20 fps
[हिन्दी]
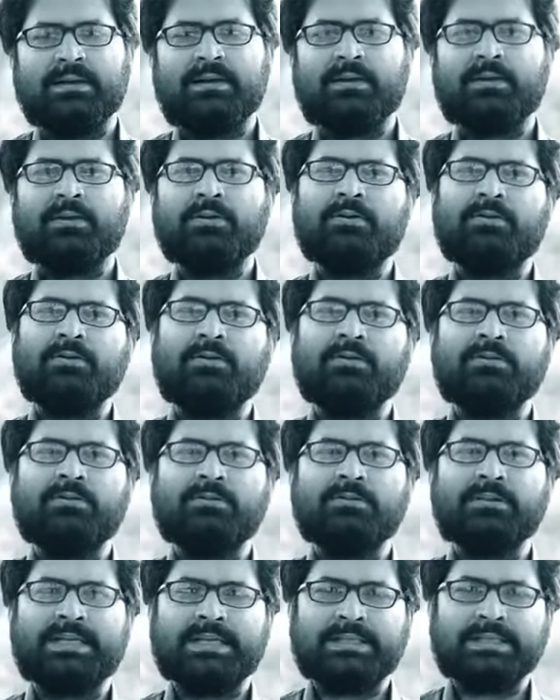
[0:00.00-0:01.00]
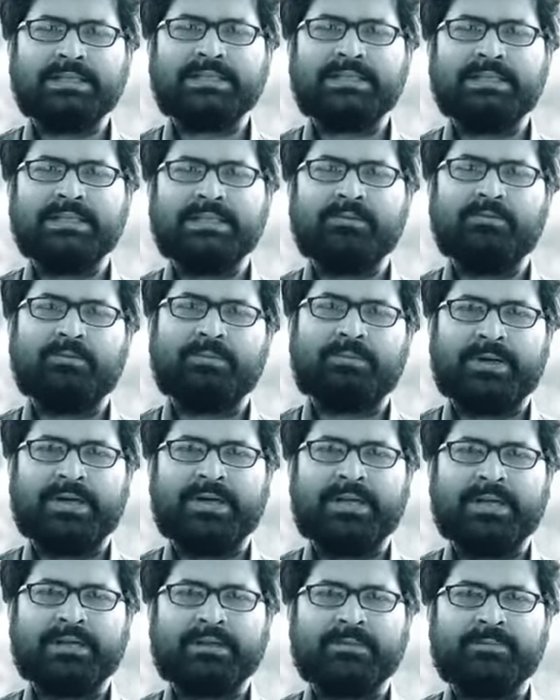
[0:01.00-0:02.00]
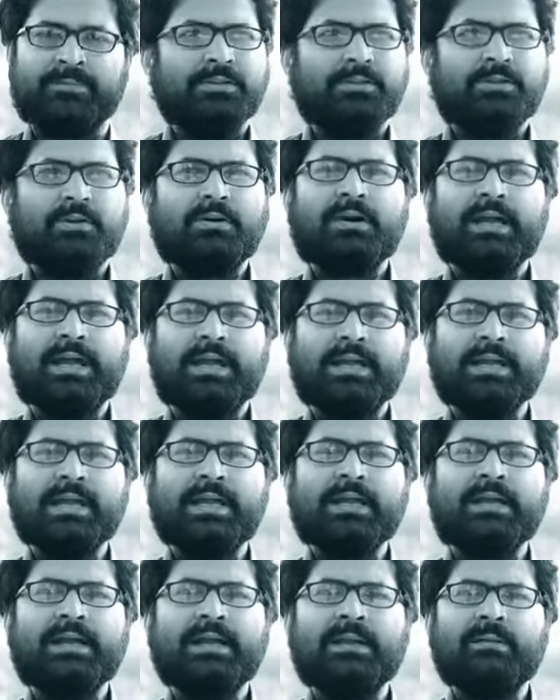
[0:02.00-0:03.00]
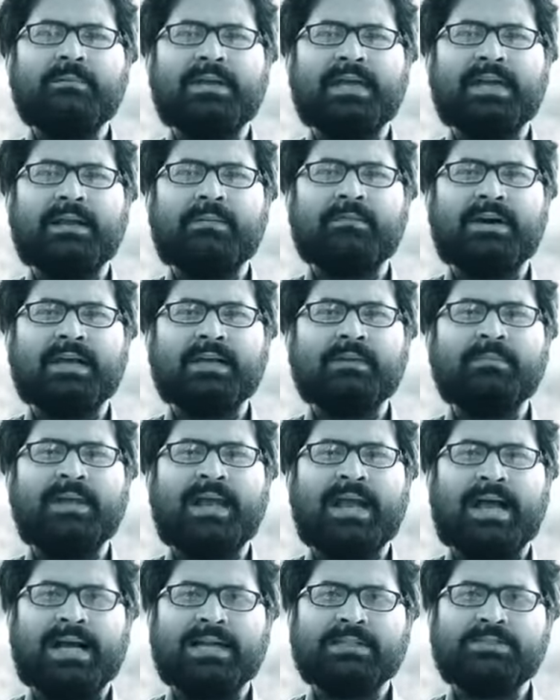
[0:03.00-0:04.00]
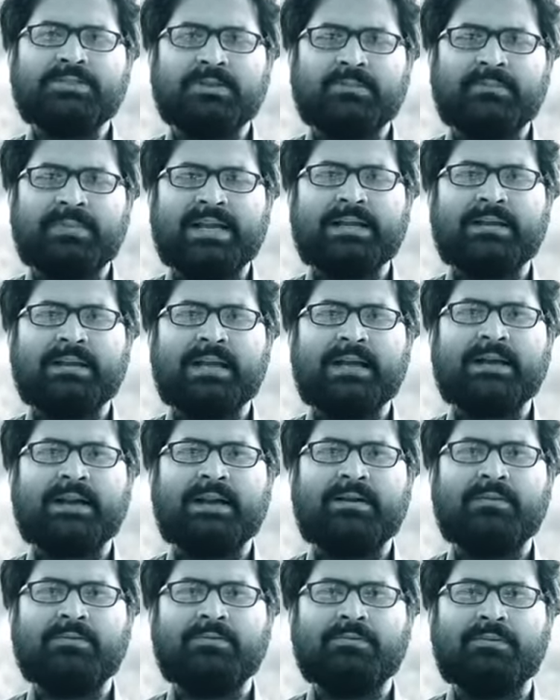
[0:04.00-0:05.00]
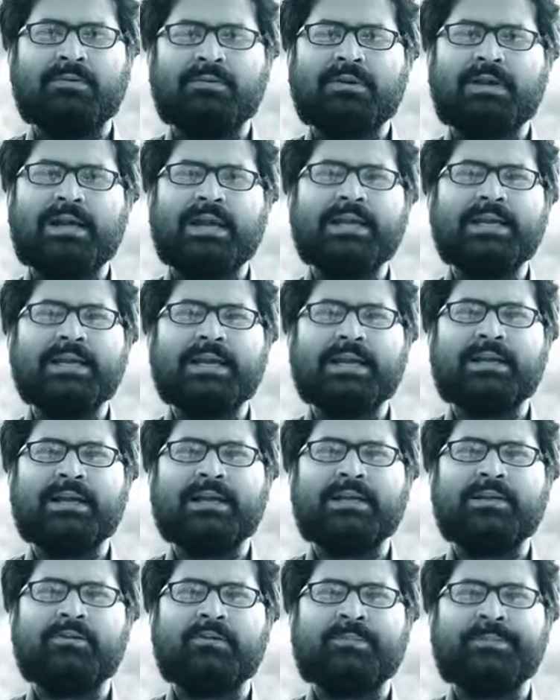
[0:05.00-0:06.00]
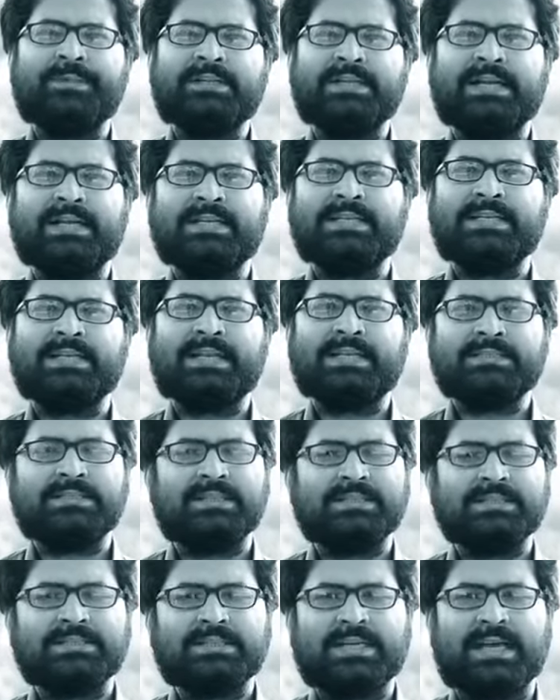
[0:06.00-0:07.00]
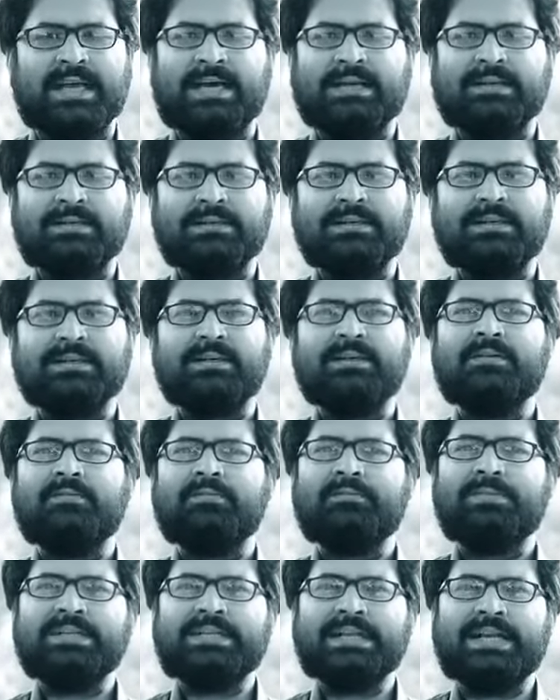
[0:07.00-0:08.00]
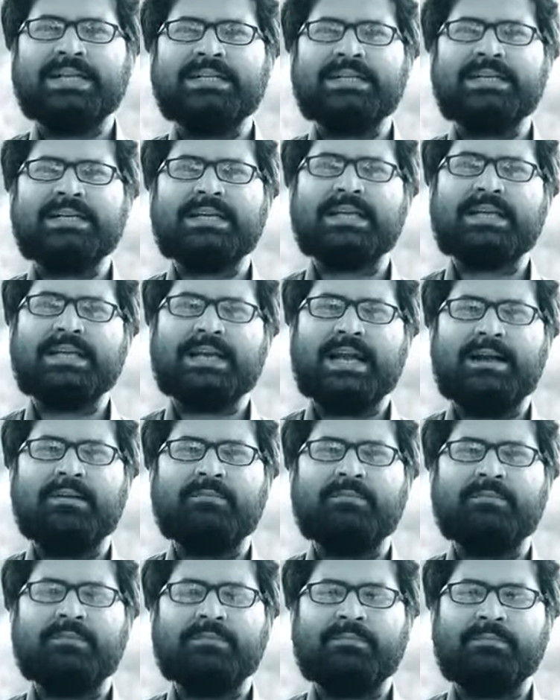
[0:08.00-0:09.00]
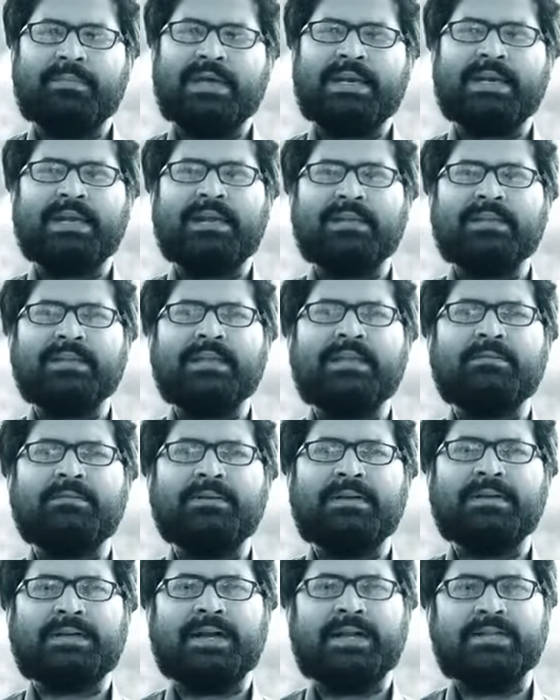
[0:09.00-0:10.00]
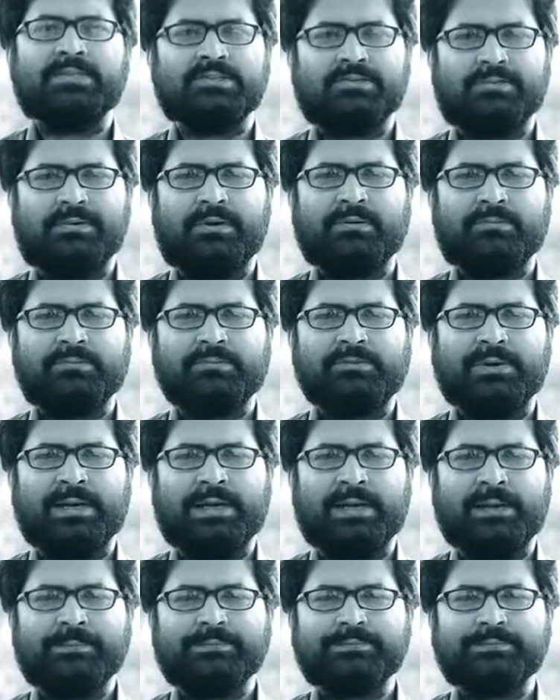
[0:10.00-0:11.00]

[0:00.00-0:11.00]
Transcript: और लोगों को देते थे कि वो पढ़ें तो कहीं ना कहीं मेरे मन में आज जो मैं कर रहा हूँ वो कहीं ना कहीं वो पिताजी का संस्कार पिताजी के काम मेरे अंदर भी ट्रांसफॉर्म हुआ